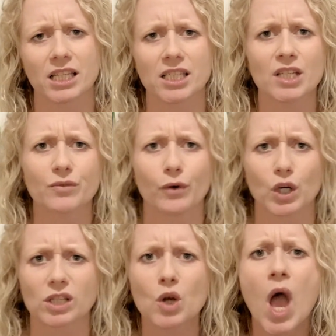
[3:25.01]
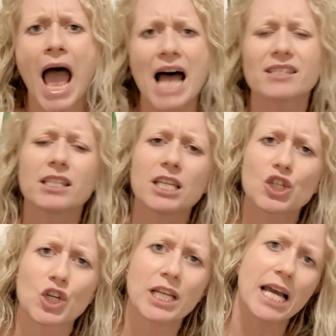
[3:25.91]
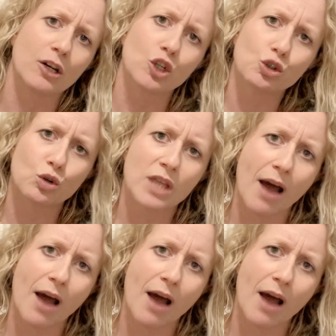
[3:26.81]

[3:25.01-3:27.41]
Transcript: senza sforzo a sederci lì al nostro